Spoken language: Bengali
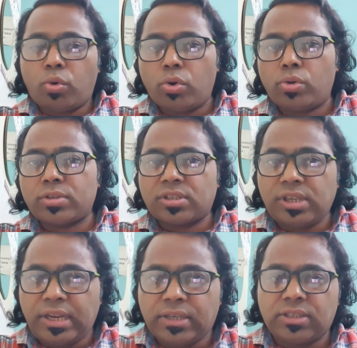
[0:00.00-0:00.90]
কোনো
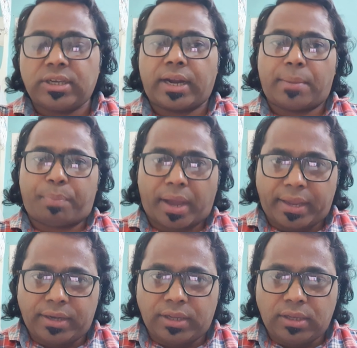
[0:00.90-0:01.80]
সিট যারা
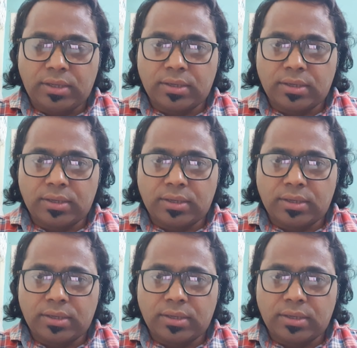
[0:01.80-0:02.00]
পায়নি